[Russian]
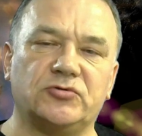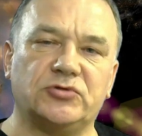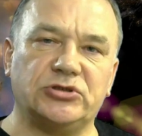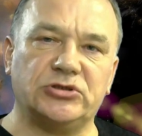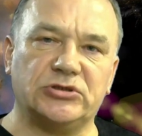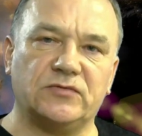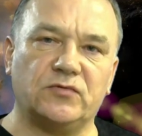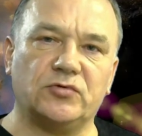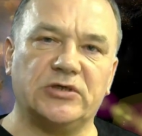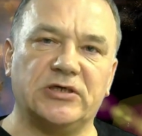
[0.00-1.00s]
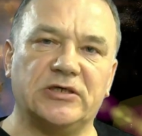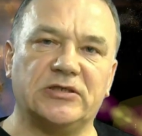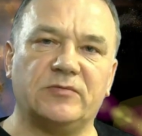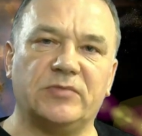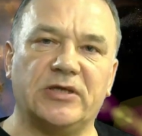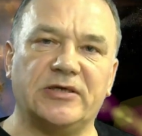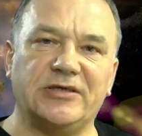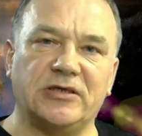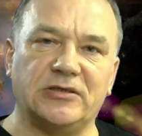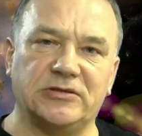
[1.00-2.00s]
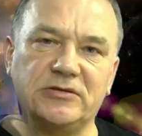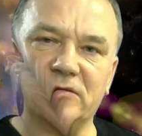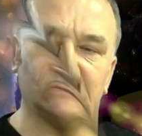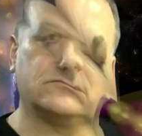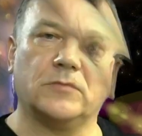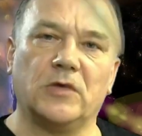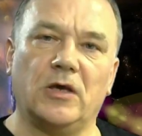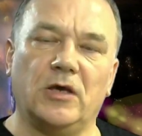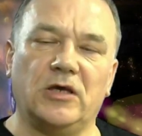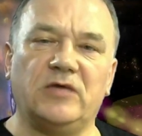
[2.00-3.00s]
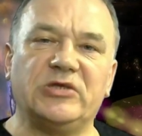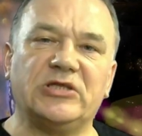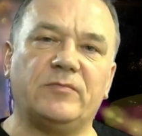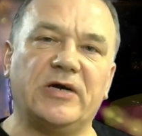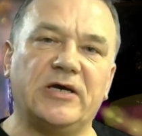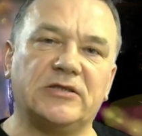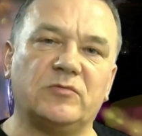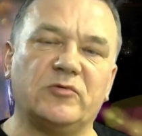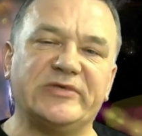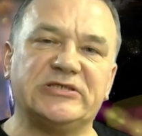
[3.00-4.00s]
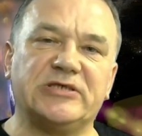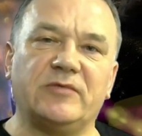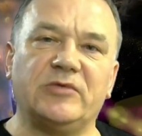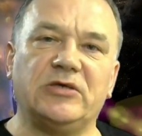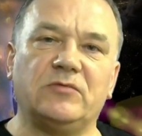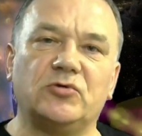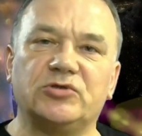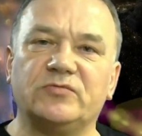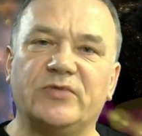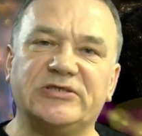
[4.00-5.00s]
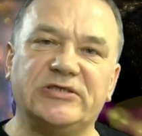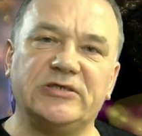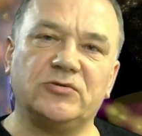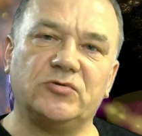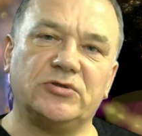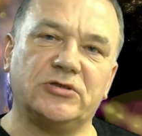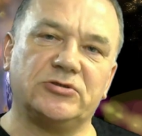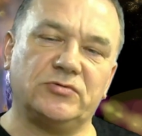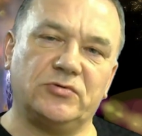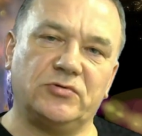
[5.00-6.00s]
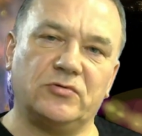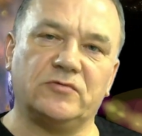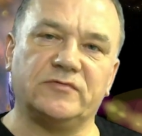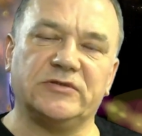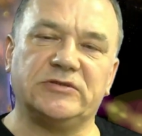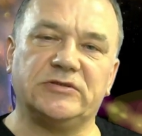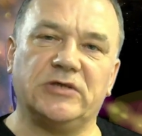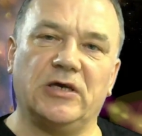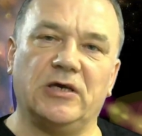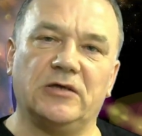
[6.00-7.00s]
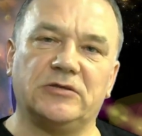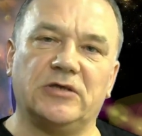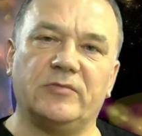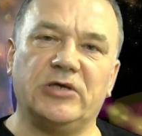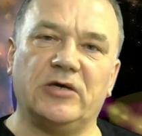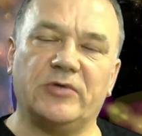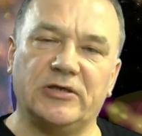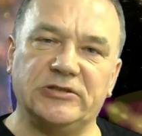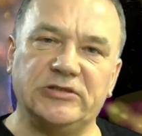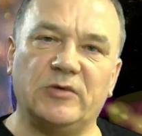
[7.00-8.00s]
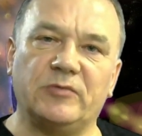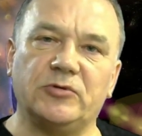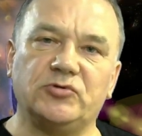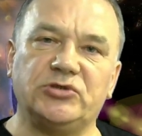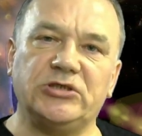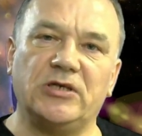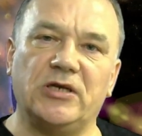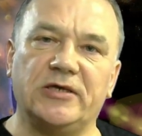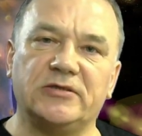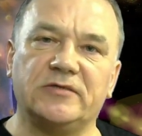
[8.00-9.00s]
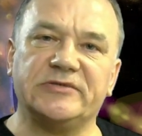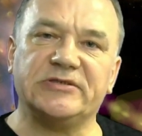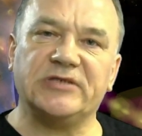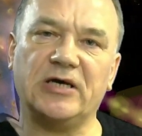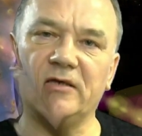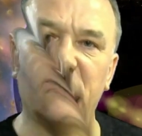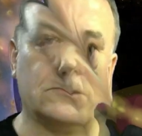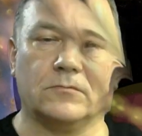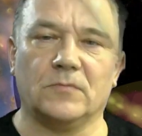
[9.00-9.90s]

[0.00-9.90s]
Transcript: существо на этой планете. Именно поэтому мы сами не можем постигнуть нашу духовность. Нам необходимо получить для этого знание.